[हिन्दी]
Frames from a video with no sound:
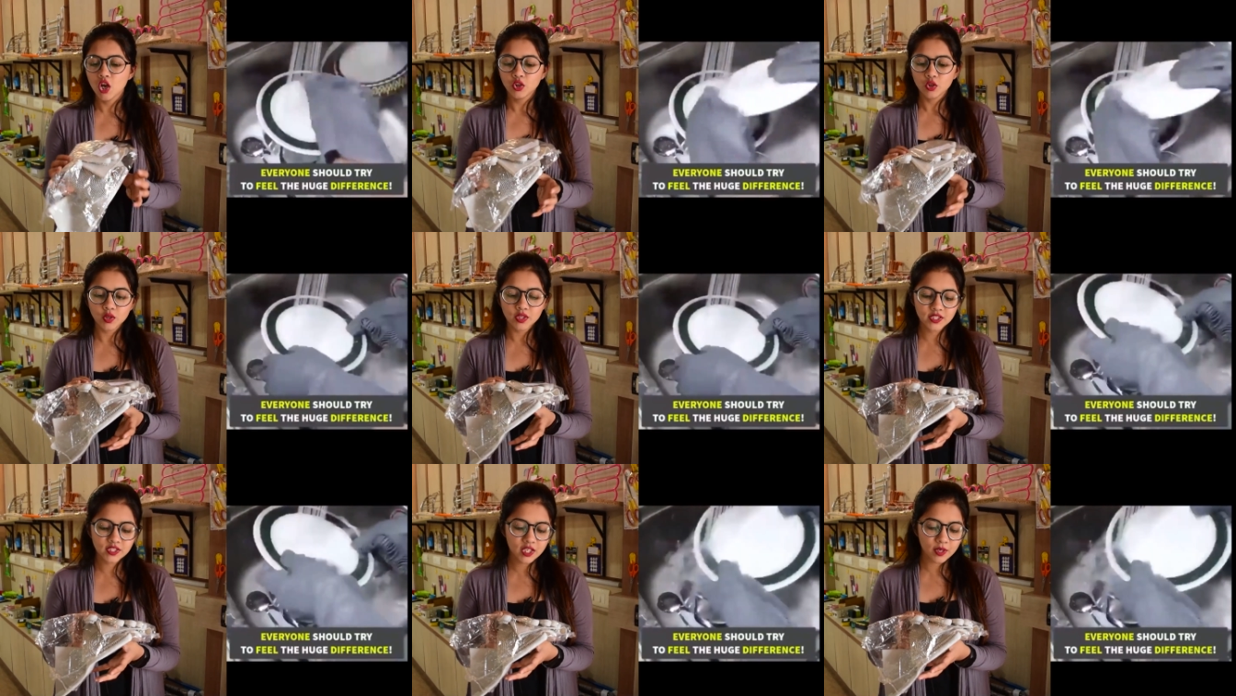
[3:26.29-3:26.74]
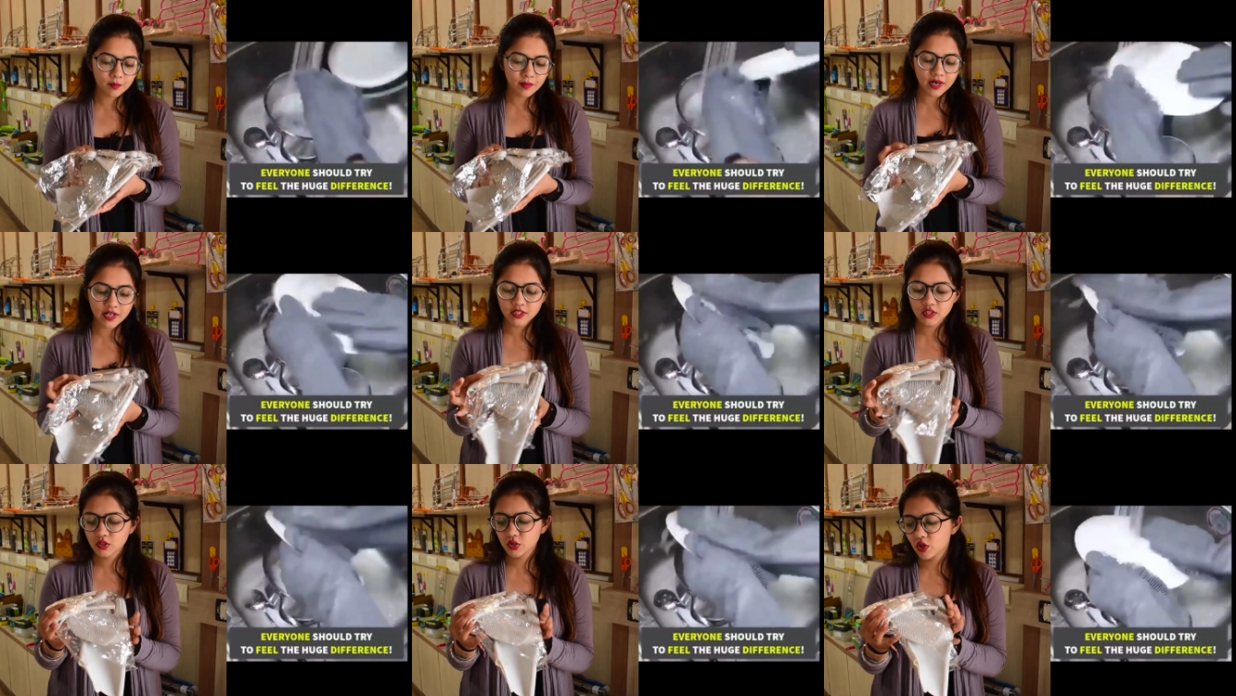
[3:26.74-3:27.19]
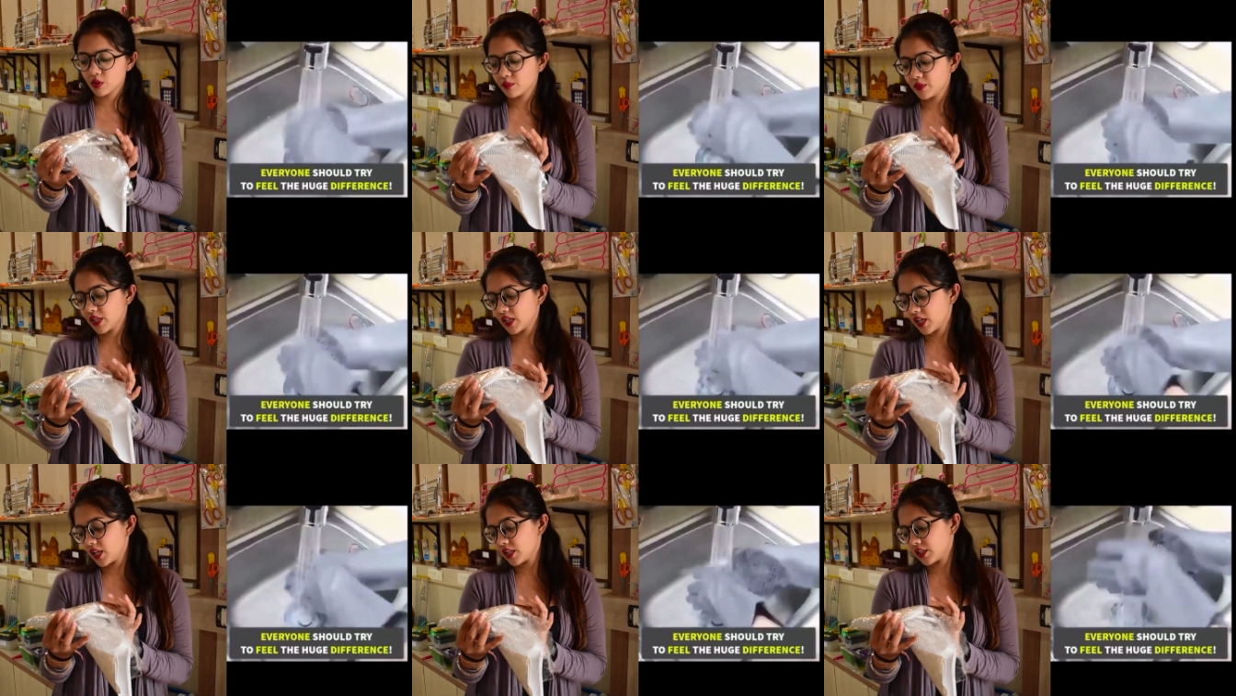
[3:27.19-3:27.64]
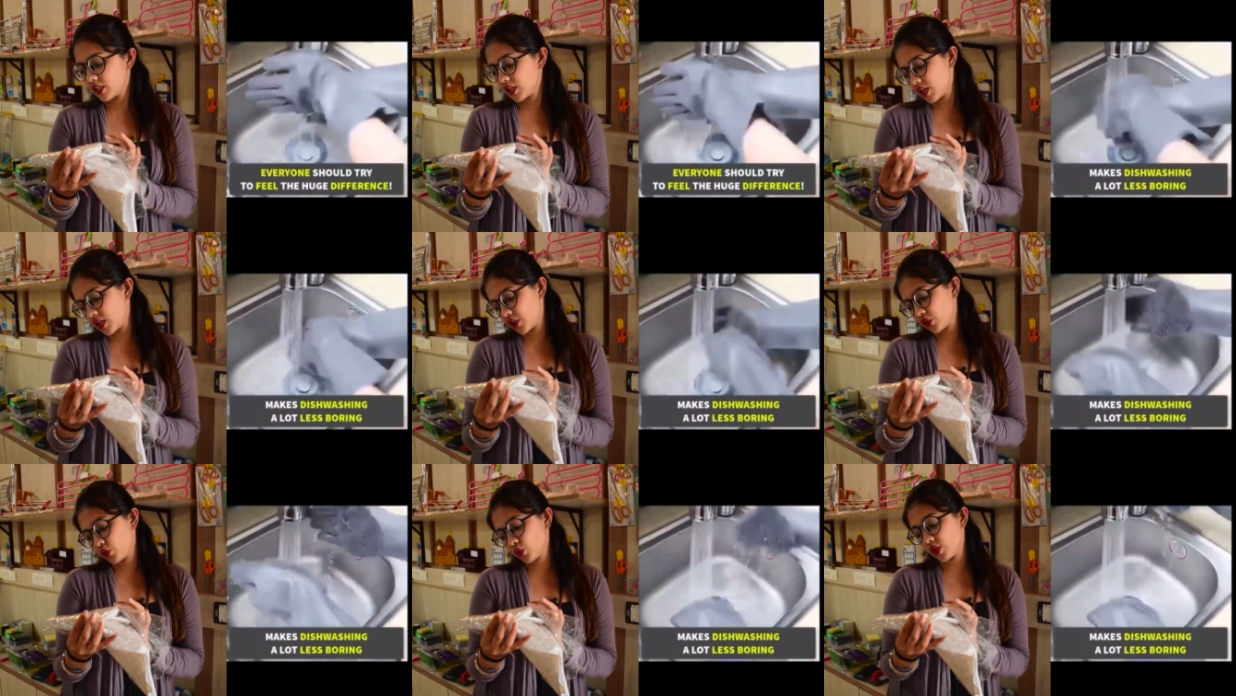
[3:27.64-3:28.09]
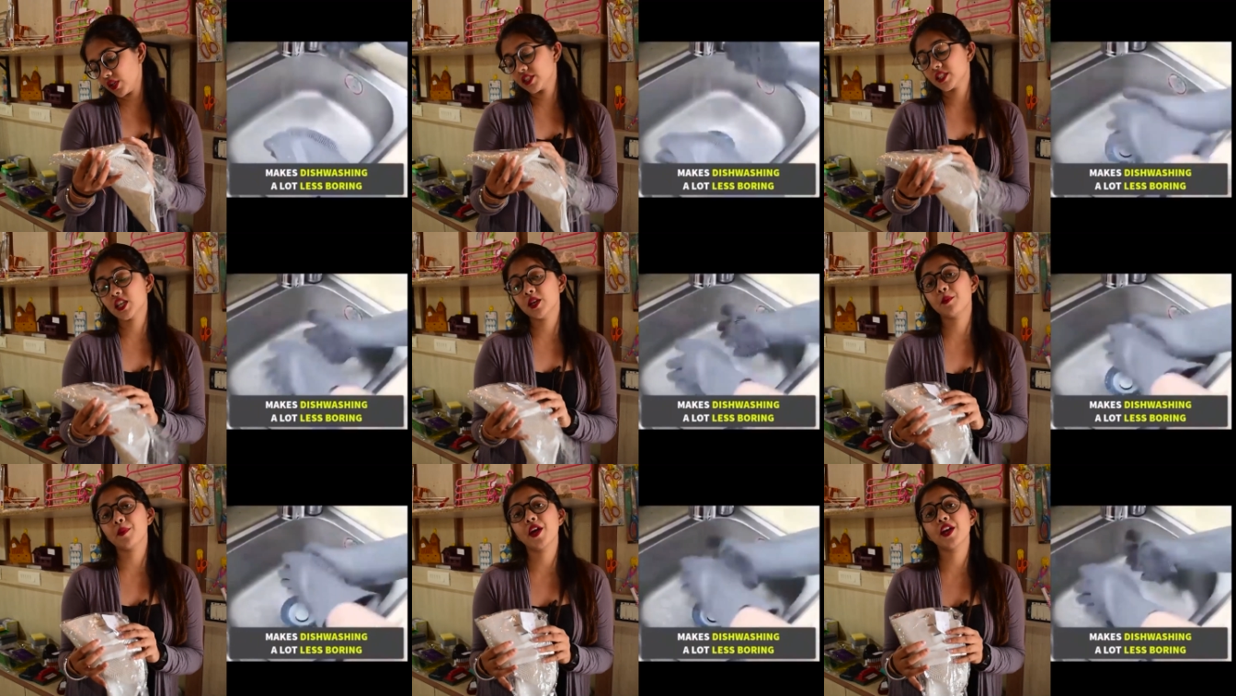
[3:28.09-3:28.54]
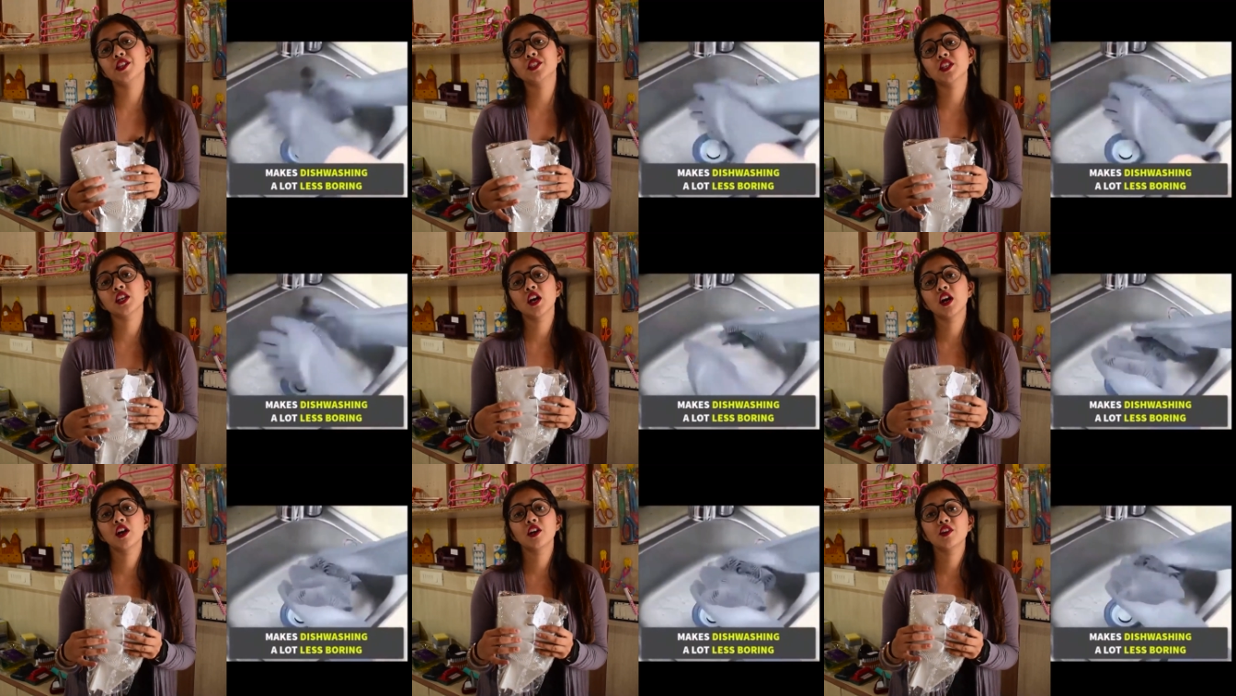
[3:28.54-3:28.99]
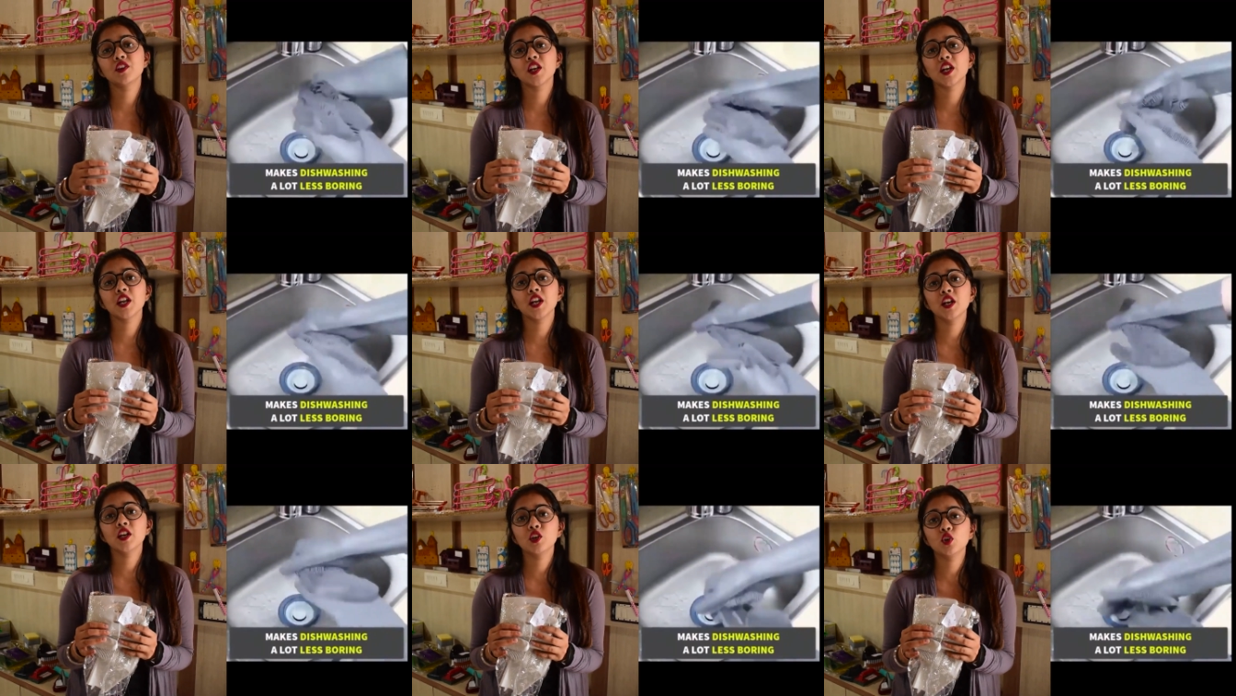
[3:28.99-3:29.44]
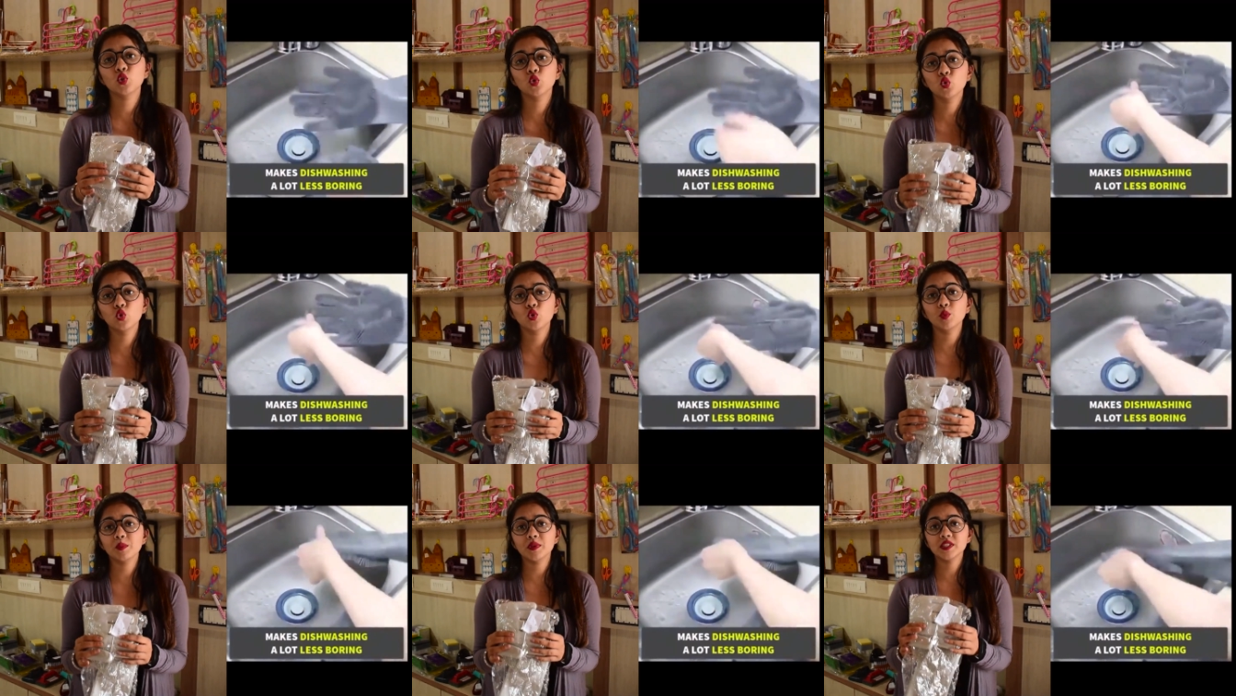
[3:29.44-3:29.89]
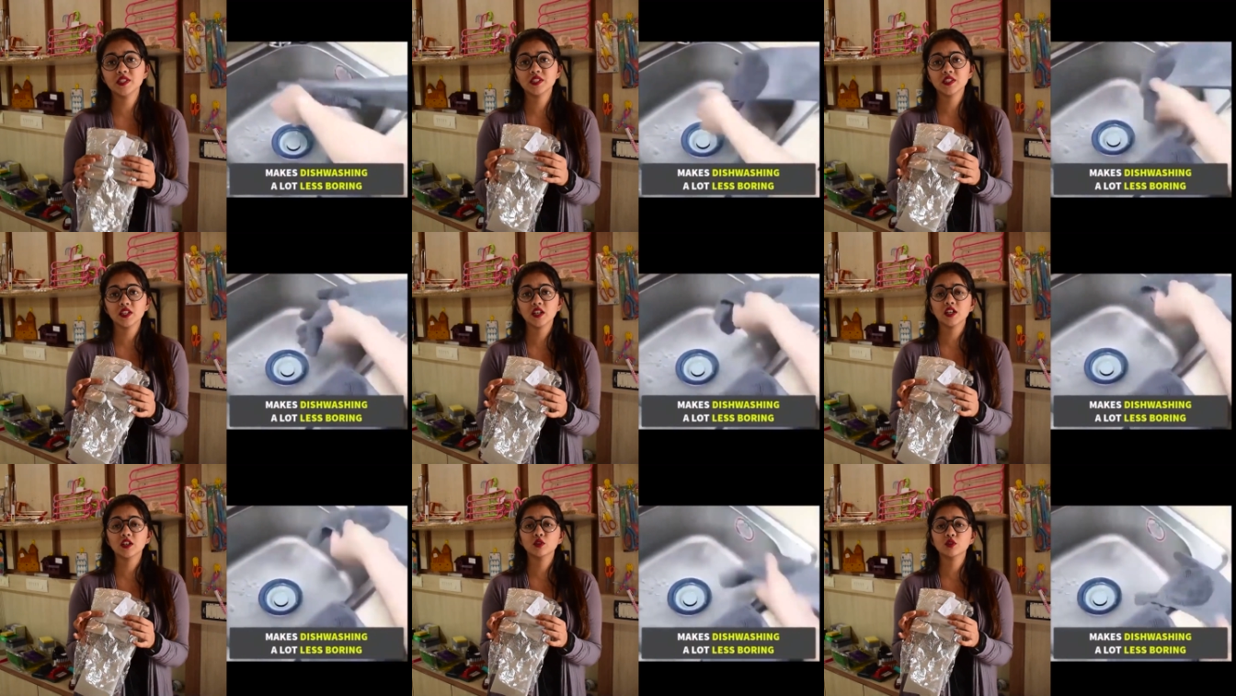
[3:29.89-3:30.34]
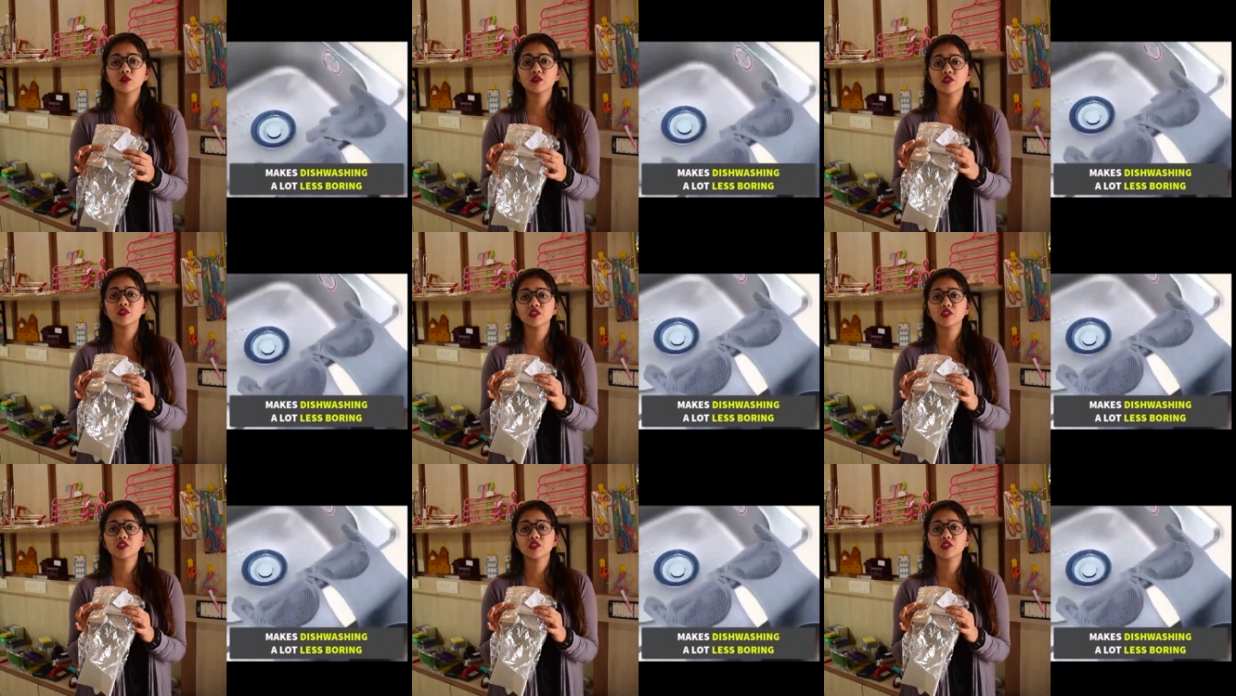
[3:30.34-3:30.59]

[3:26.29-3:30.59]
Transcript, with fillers: तो इसकी प्राइस को हम देख लेते हैं तो इसकी प्राइस है हंड्रेड एंड टू रुपीज़ जी हाँ दोस्तों